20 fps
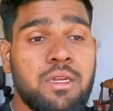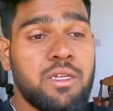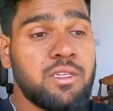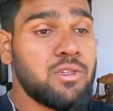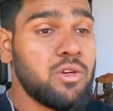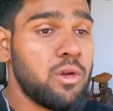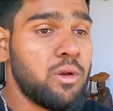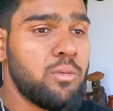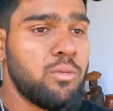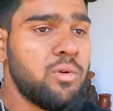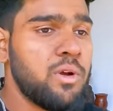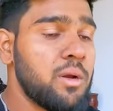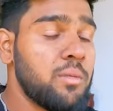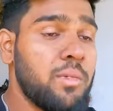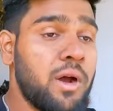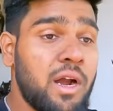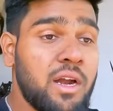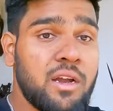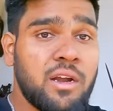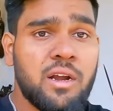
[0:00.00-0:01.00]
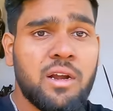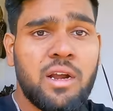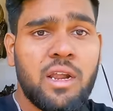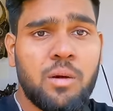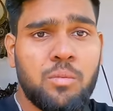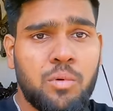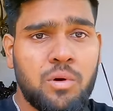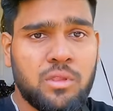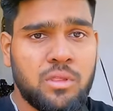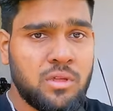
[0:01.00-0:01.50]
ఈ జలుబు వల్ల
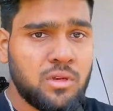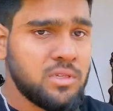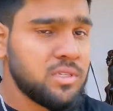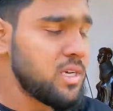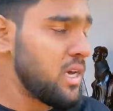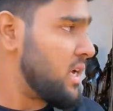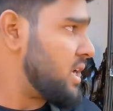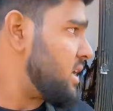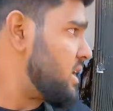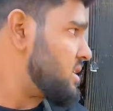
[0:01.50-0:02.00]
మాట్లాడలేకపోతున్నాను చాలా